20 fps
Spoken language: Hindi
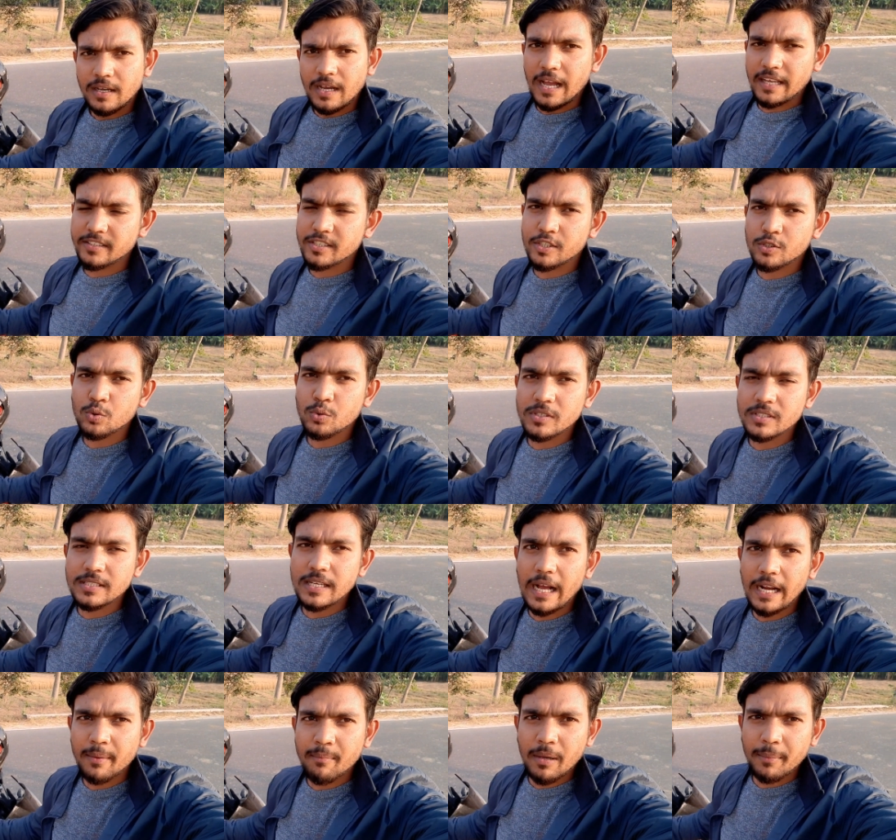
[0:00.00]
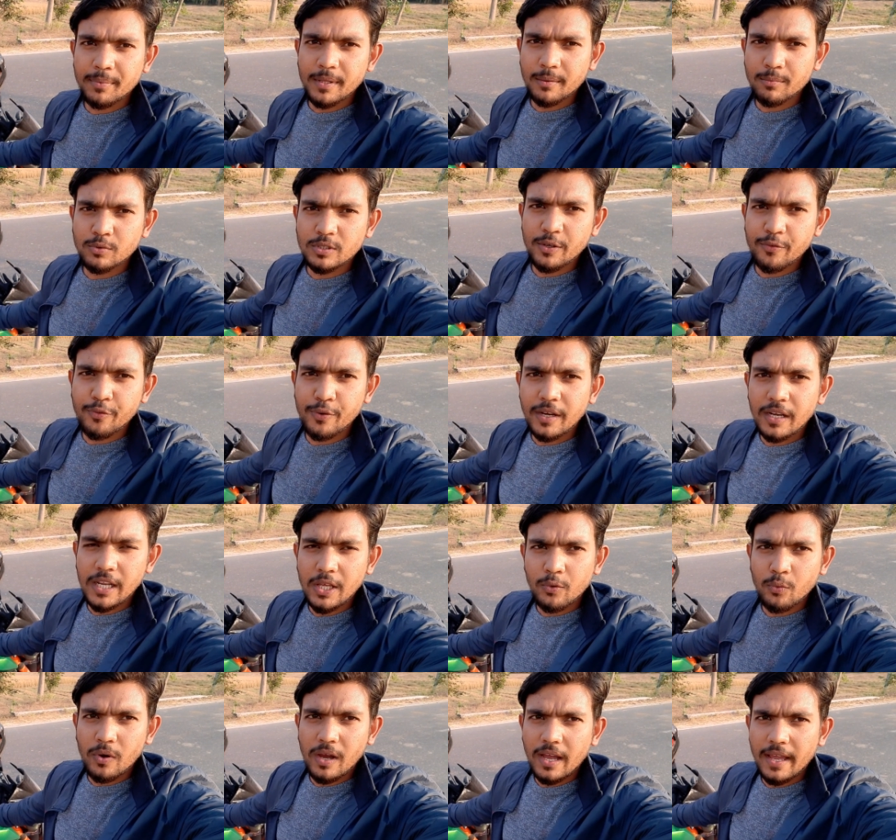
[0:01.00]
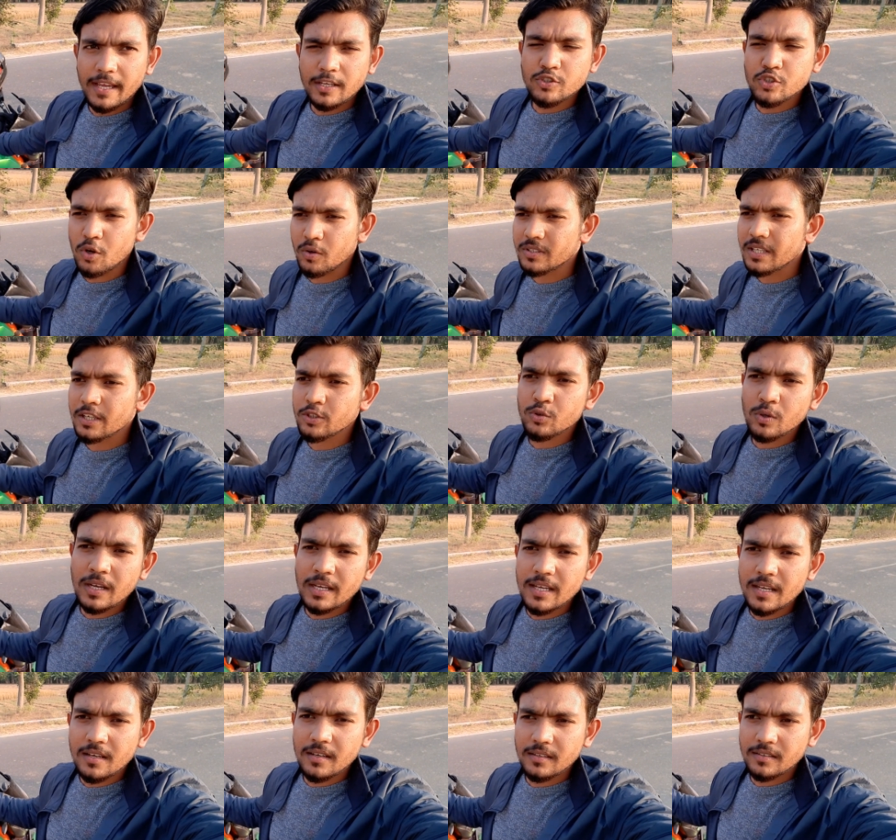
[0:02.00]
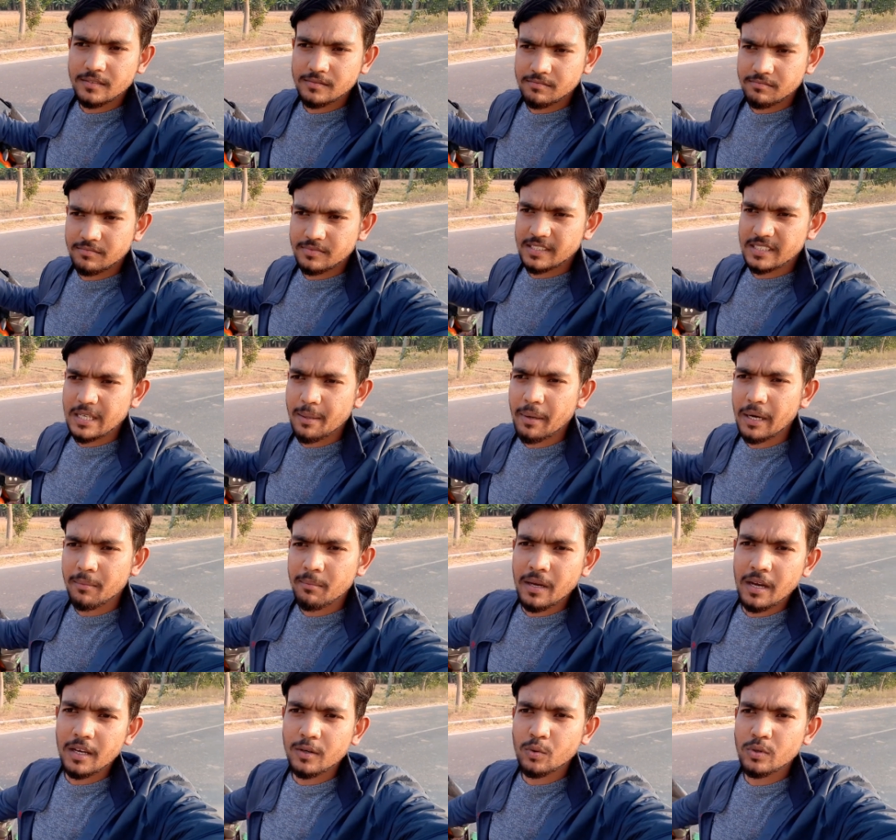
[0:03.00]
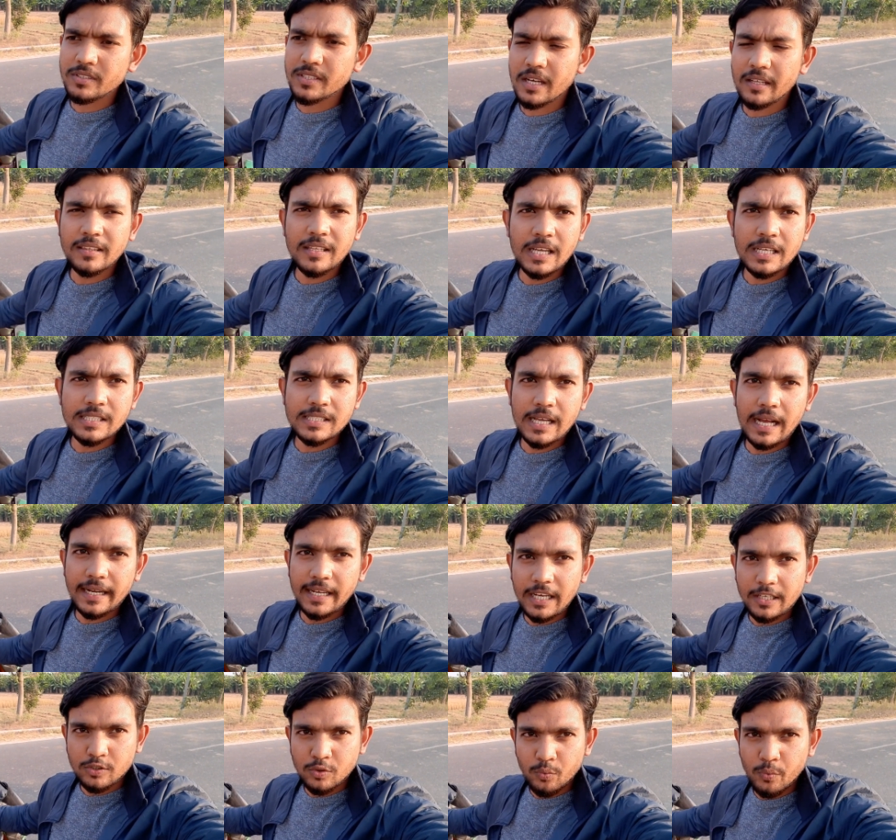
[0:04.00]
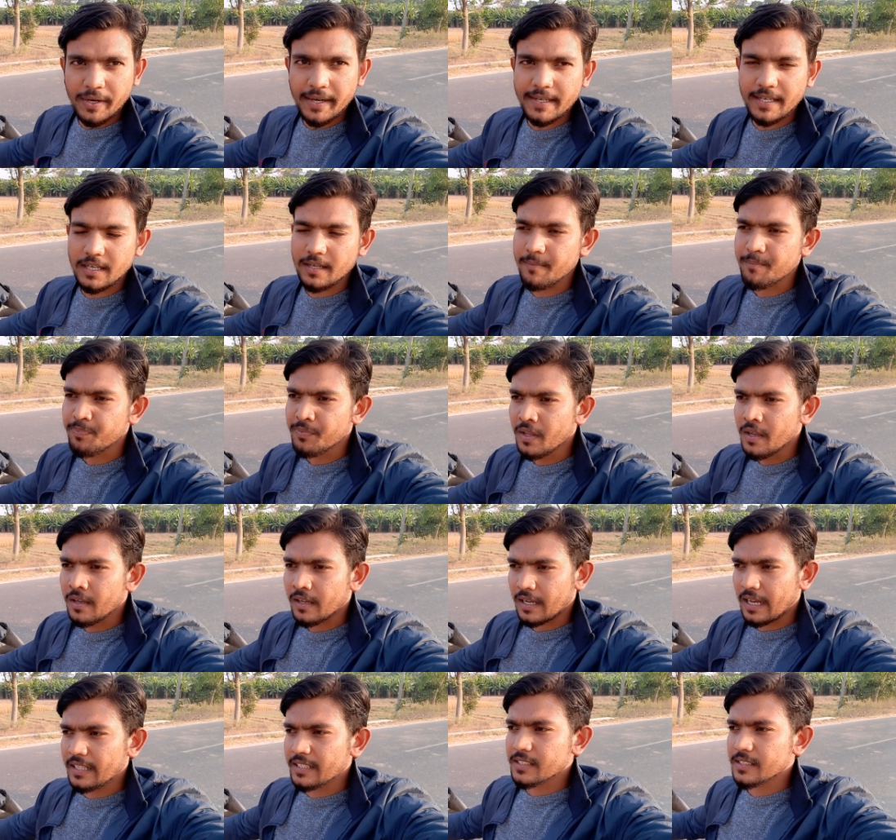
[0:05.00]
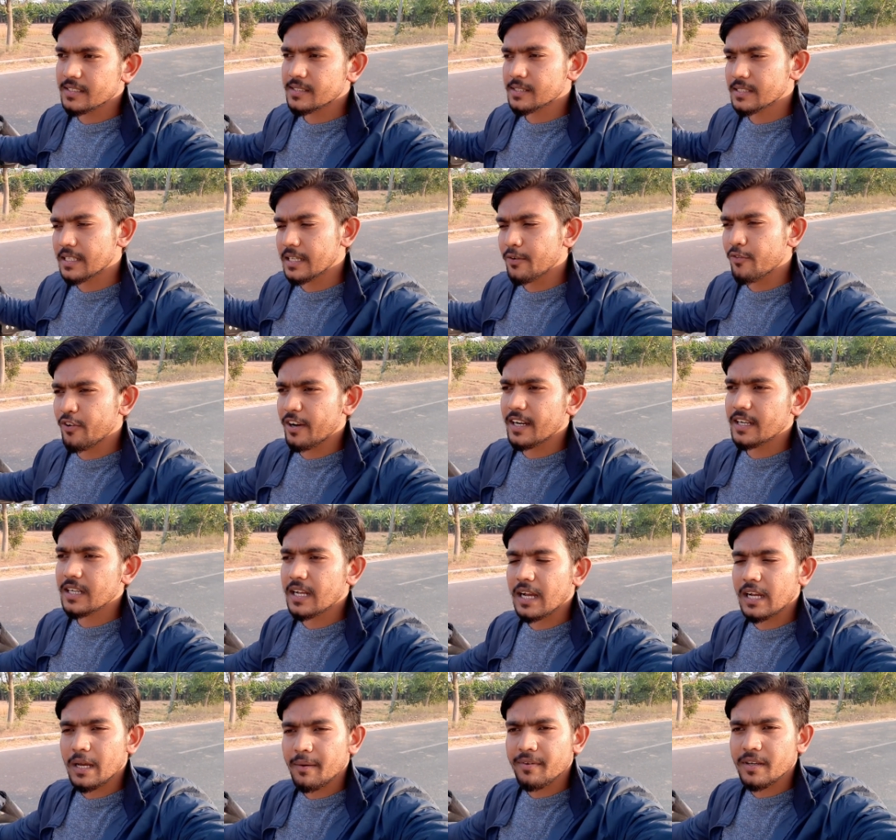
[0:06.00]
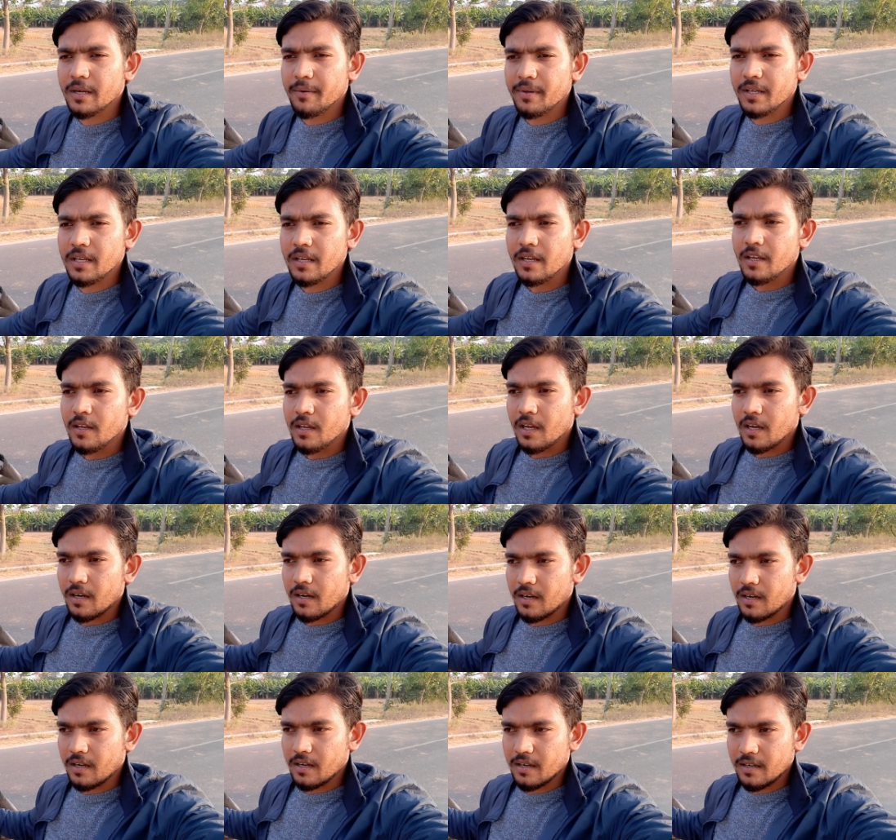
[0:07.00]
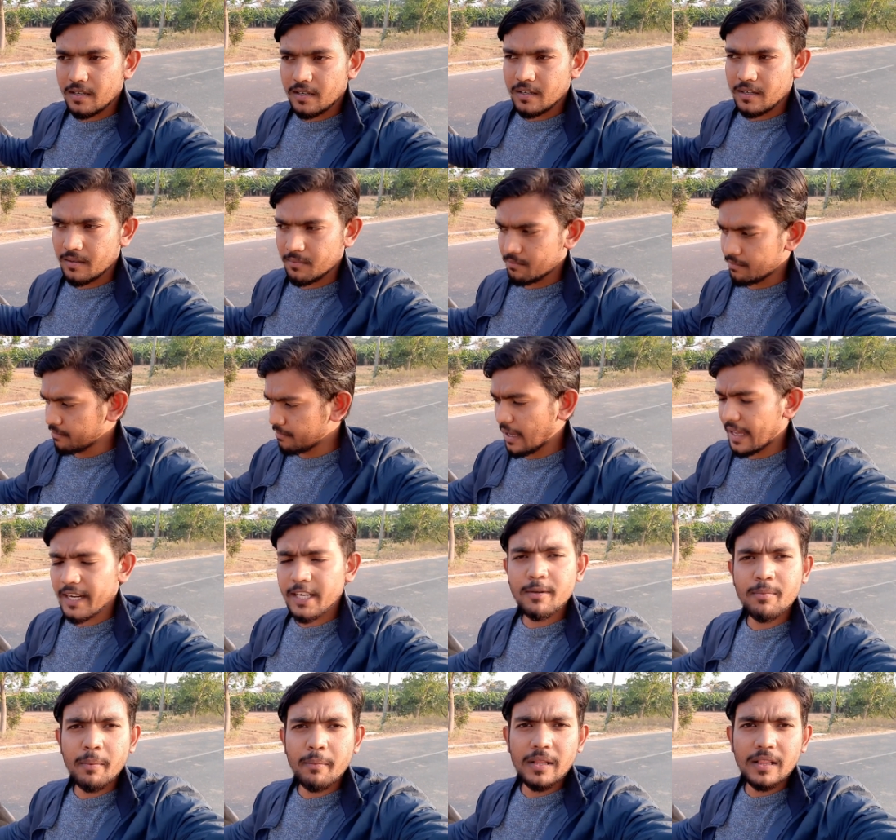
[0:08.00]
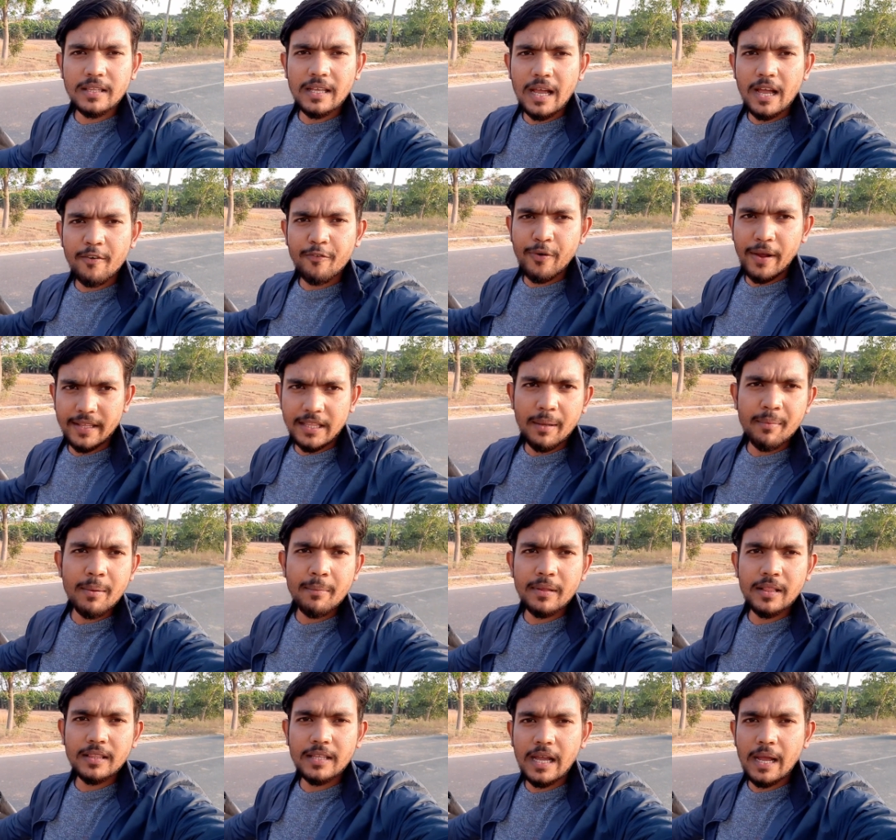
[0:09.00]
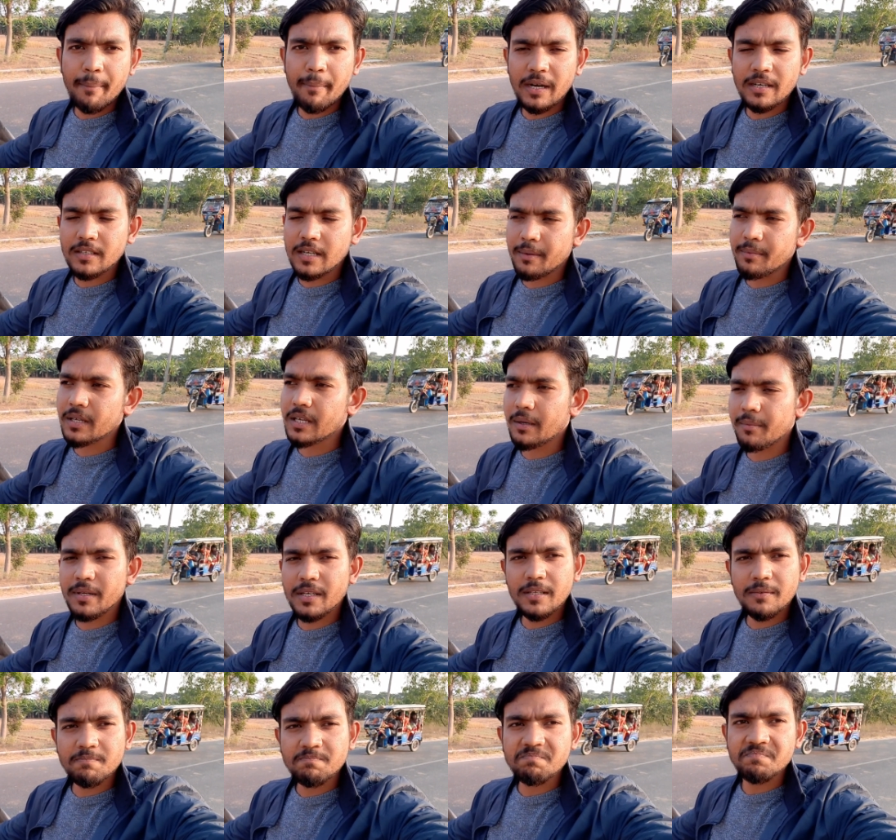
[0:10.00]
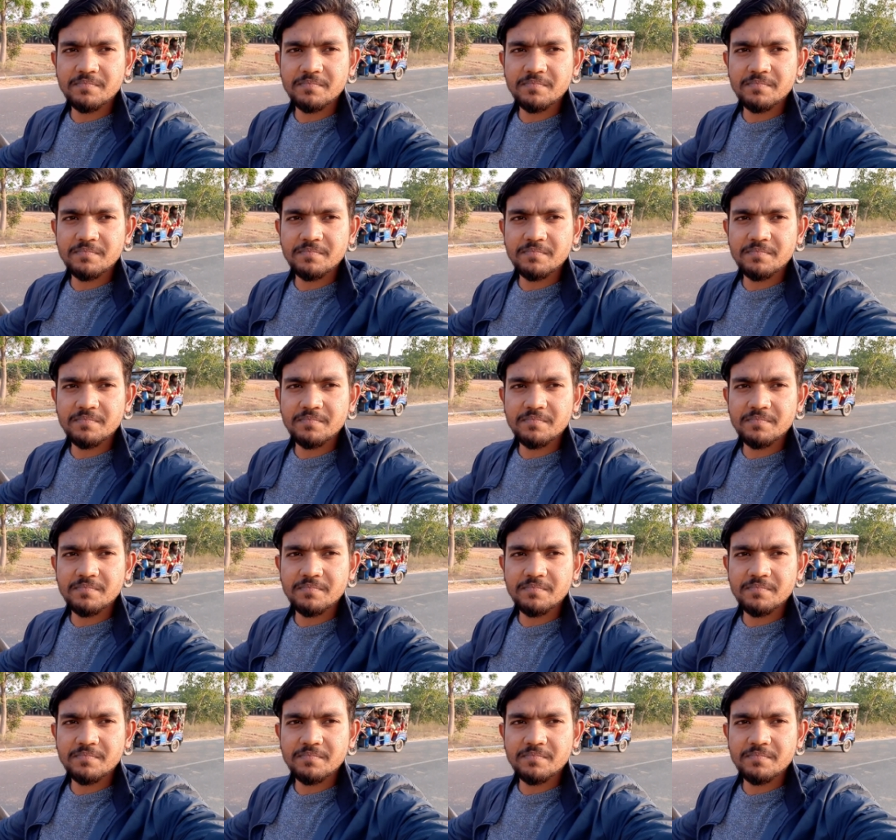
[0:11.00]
खास इशू इस गाड़ी में अब तक मुझे फील नहीं हुआ एक चौथा जो है जिसके बारे में हर कोई जानता है इस गाड़ी का जो वेट है गाइज इसके वेट का कभी कभी मेरिट भी मिलता है फ़ायदा भी मिलता है बट कभी कभी